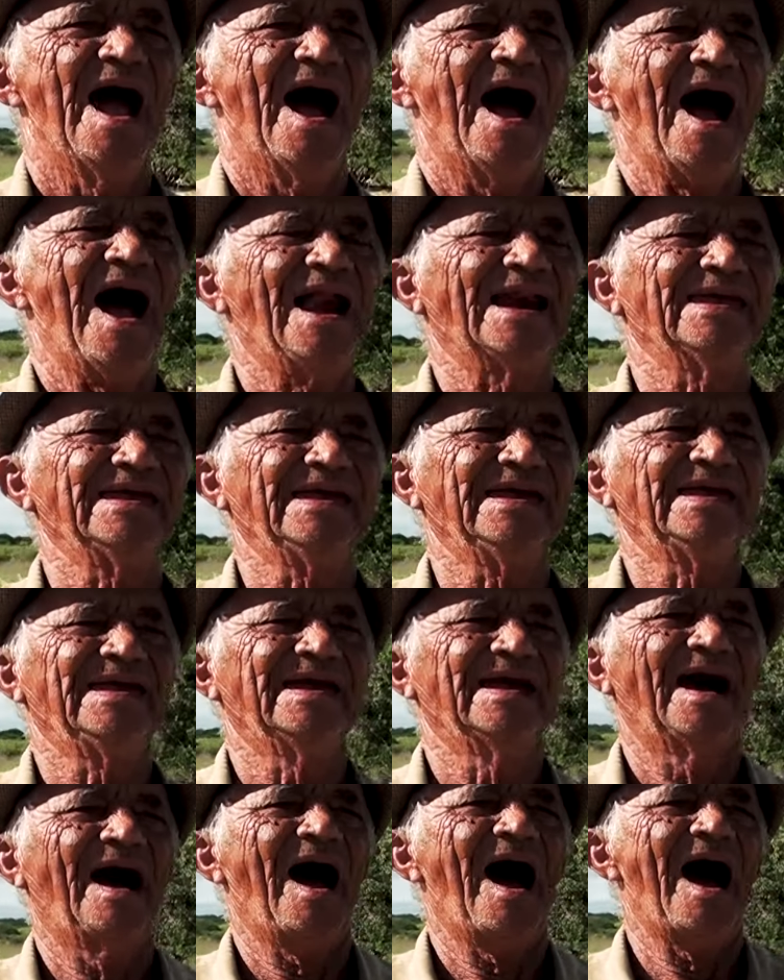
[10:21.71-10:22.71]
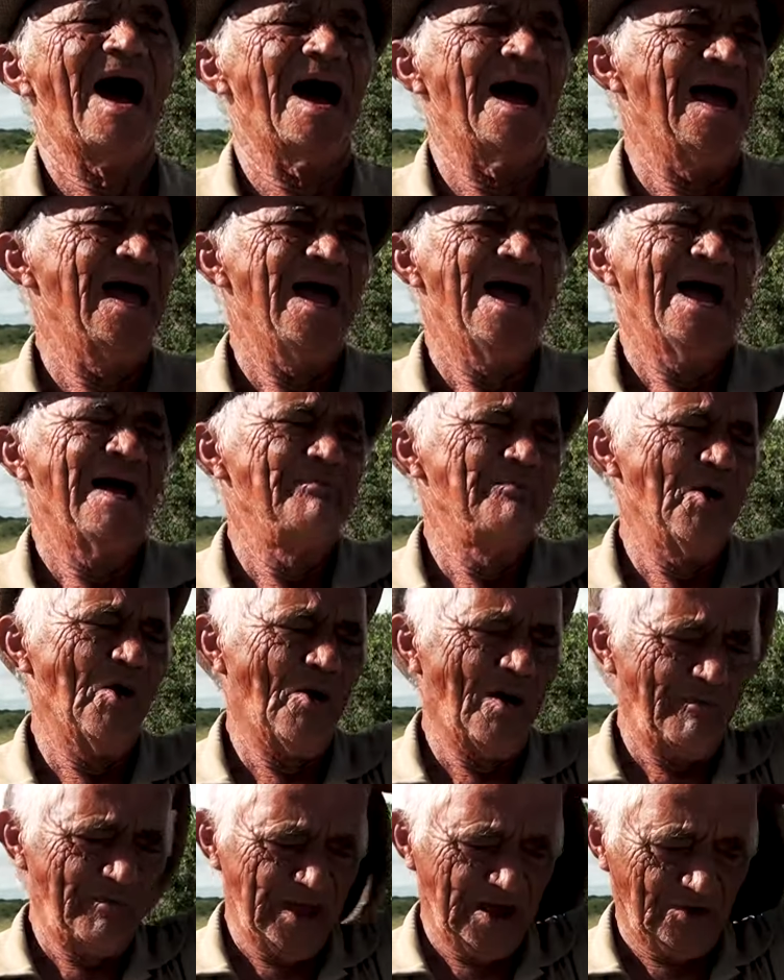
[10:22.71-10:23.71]
ali, ah,
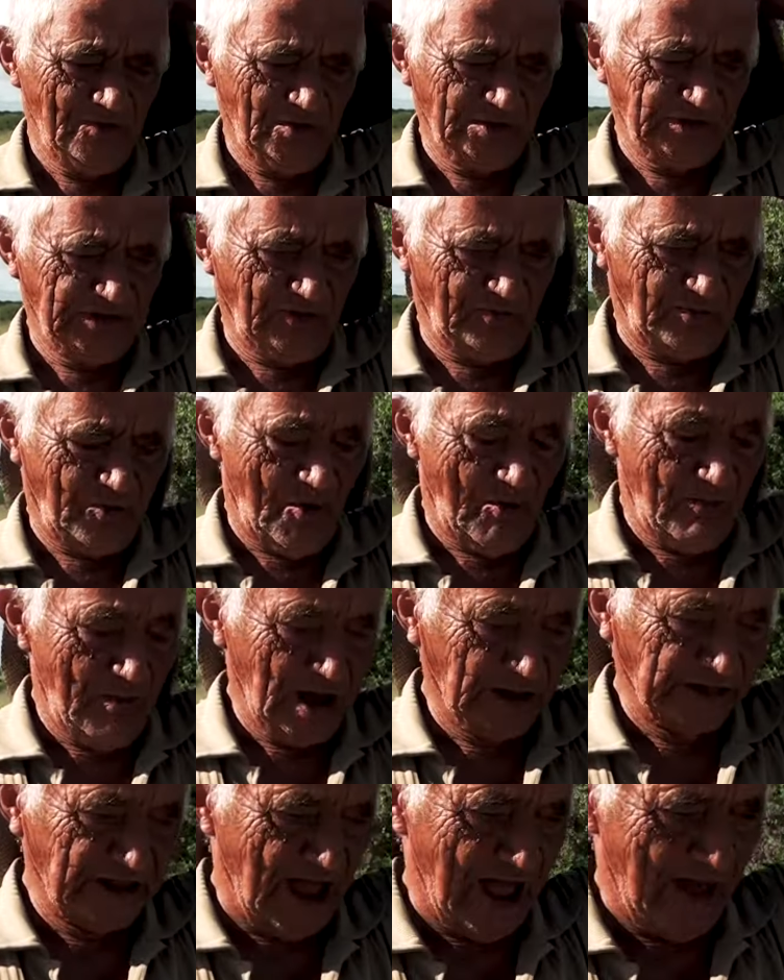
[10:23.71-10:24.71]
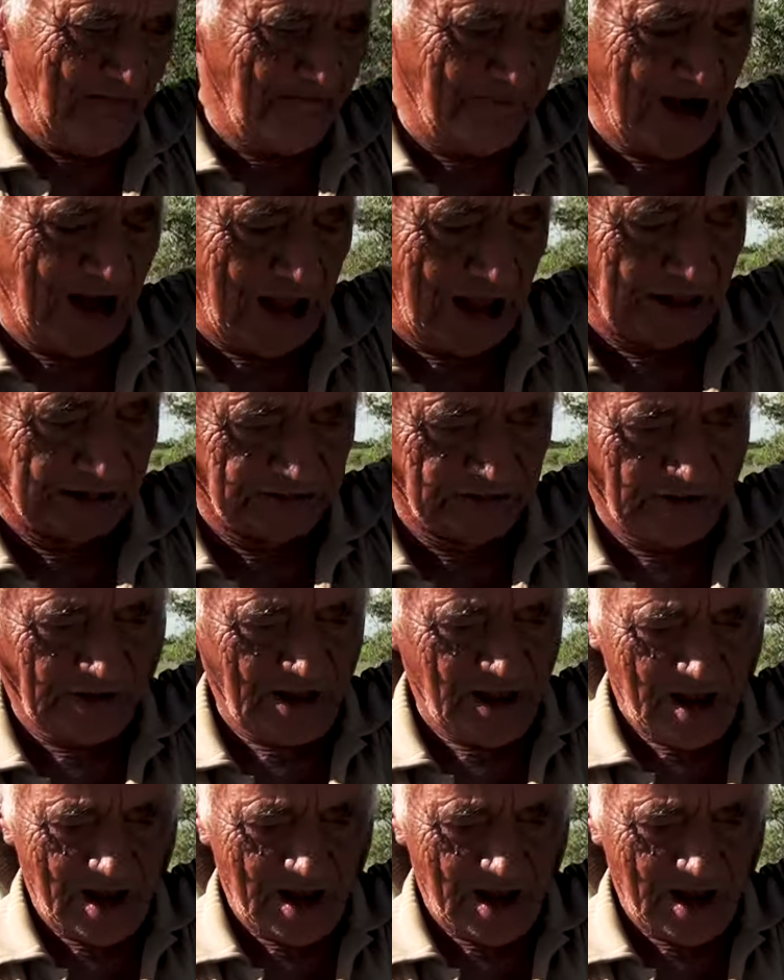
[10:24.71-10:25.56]
meu amigo, se for mandar abraço